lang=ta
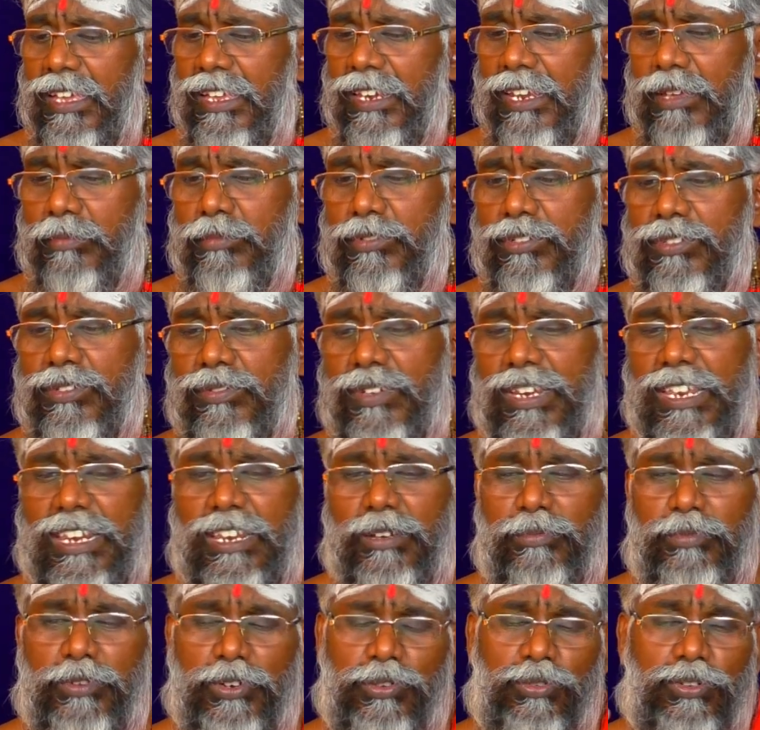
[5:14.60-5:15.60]
நம்ம வந்து
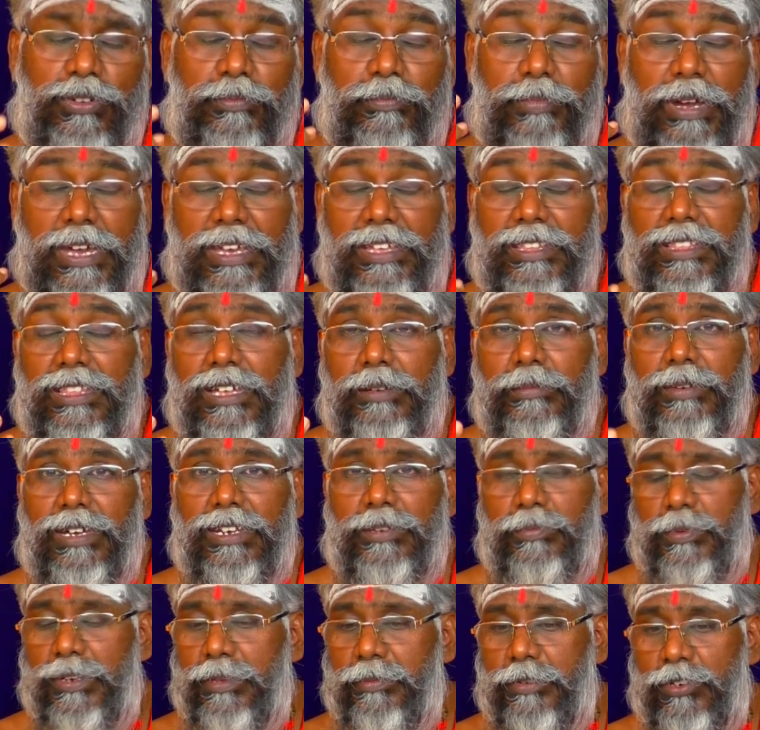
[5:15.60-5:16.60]
வெளியில் போகிறோம் ஒரு பயந்தா
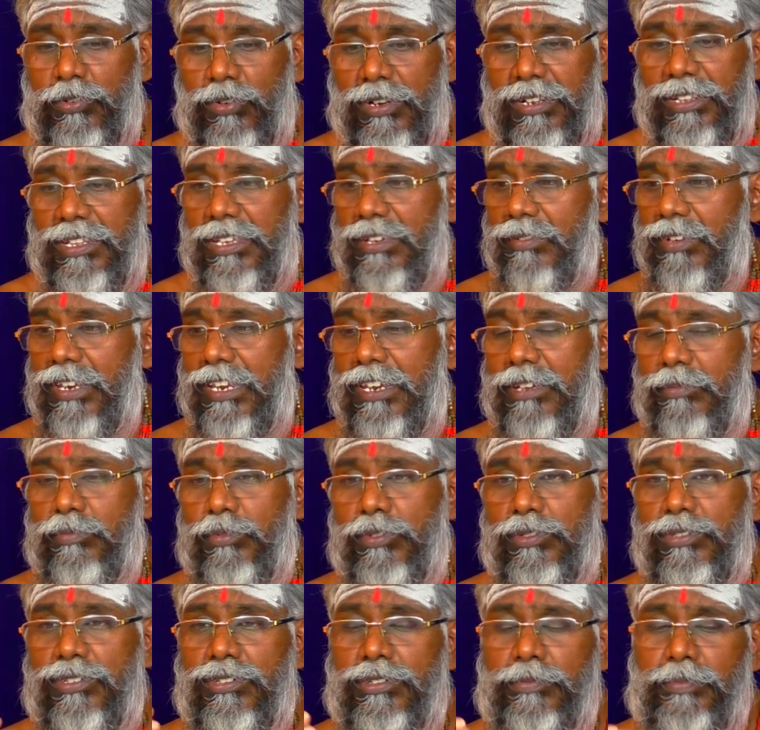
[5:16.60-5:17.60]
மாதிரி இப்போ நம்ம குழந்தைங்க வெளியில்
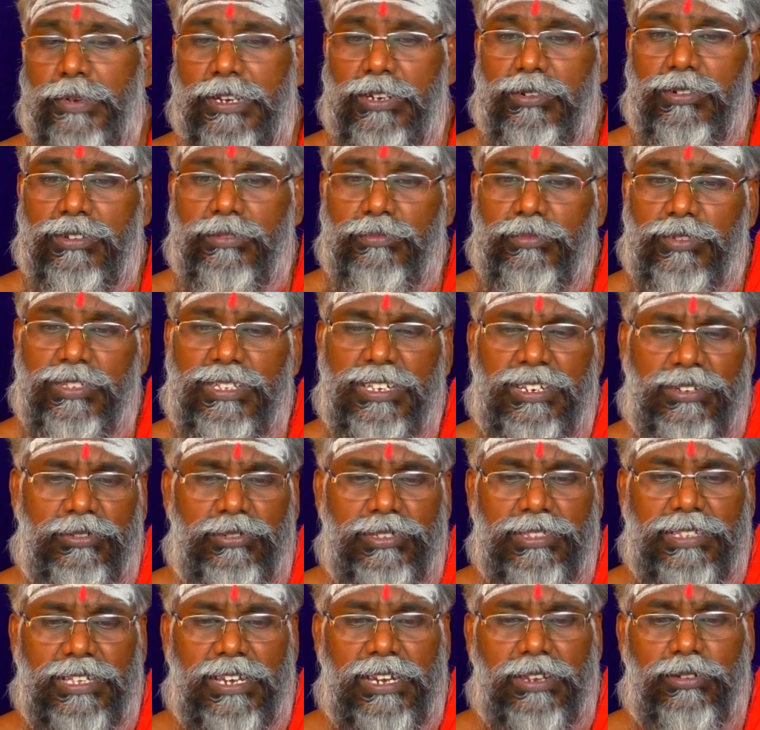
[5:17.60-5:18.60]
போகுது பள்ளிவிடும் போது
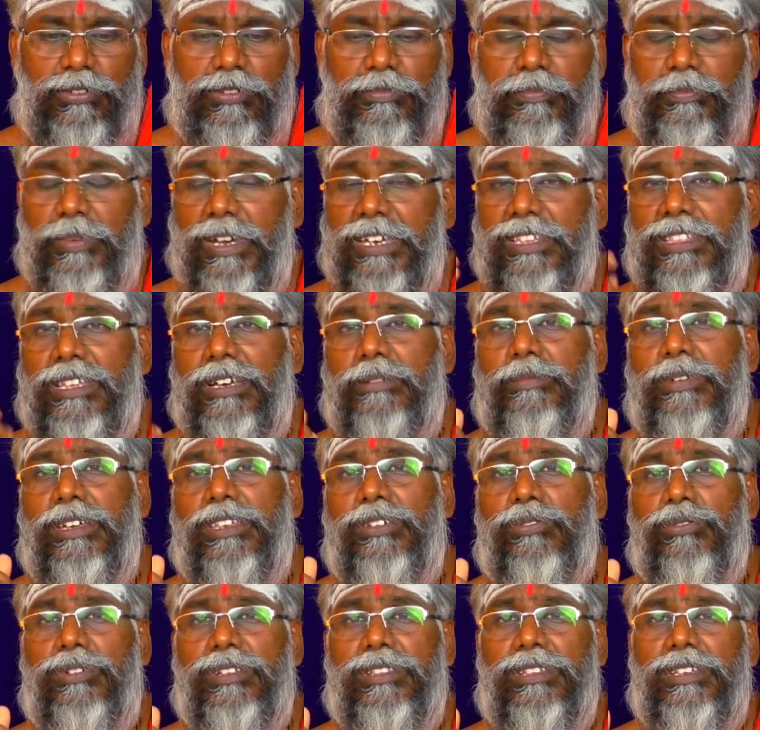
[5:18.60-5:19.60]
என்னவோ தெரியல ஒரு பயந்தா
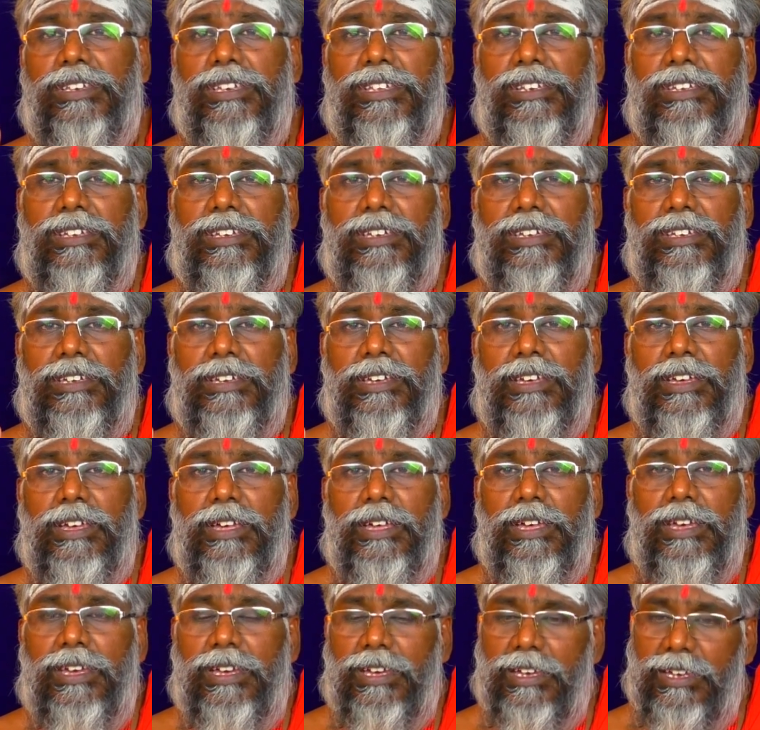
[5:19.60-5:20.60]
மாதிரி குழந்தைங்க
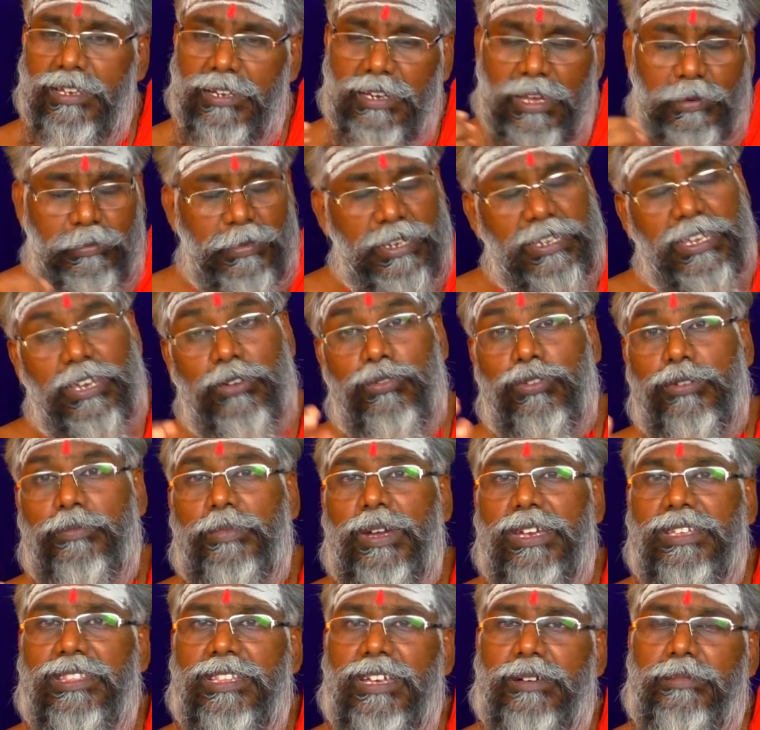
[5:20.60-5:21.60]
இருக்குது நமக்கே ஒரு
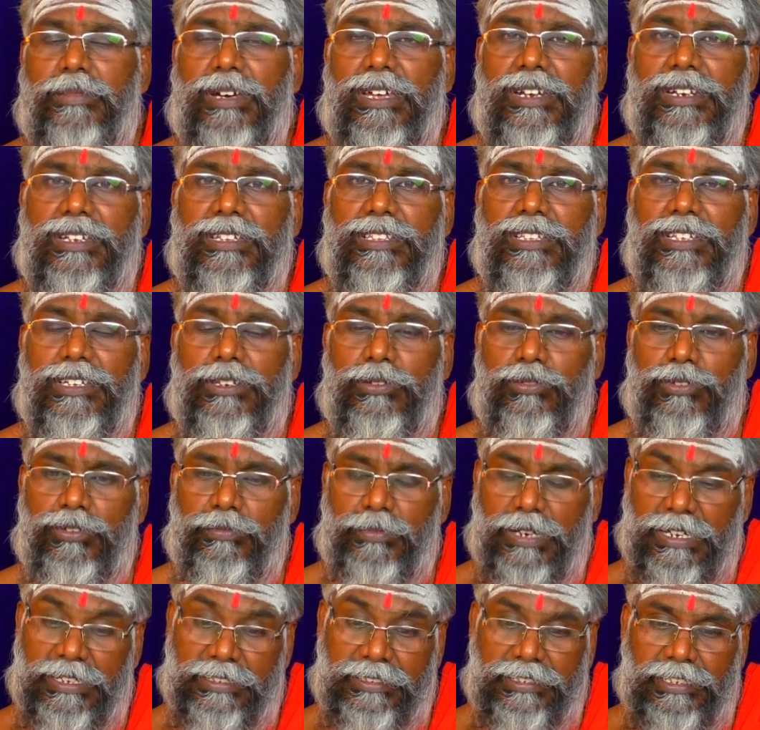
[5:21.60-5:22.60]
பயந்தா மாதிரி இருக்குது ஒரு
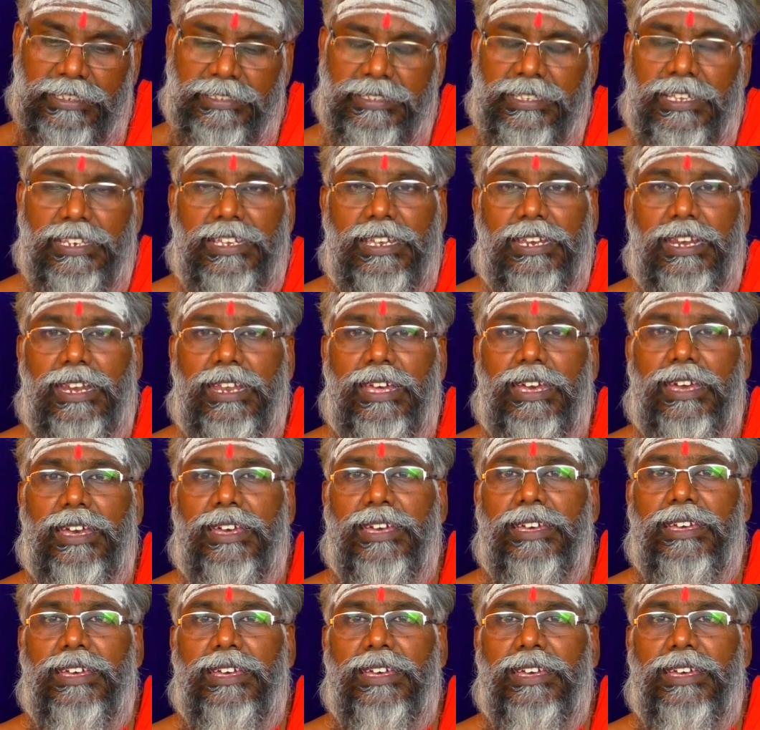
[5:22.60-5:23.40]
மனசே சரியில்லை